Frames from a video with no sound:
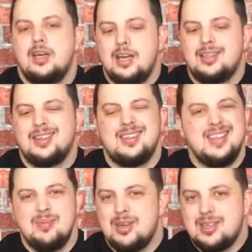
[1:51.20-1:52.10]
Это
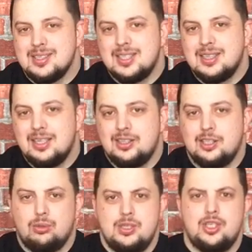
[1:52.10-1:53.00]
не американский танто,
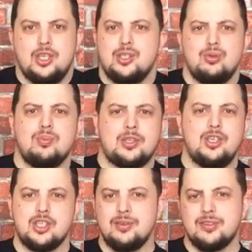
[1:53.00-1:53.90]
который сейчас суют
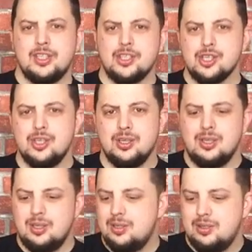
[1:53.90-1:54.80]
практически во все ножи.
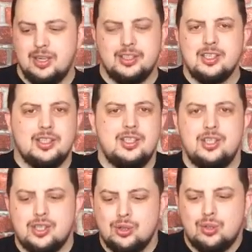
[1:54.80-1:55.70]
Это не
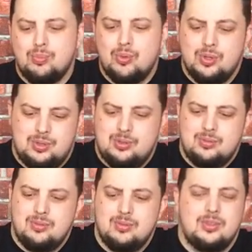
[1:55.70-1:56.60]
классический дроп дроппоинт.
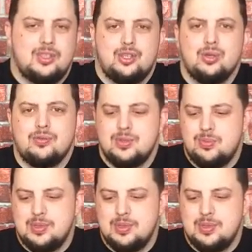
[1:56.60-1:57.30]
Да черт возьми,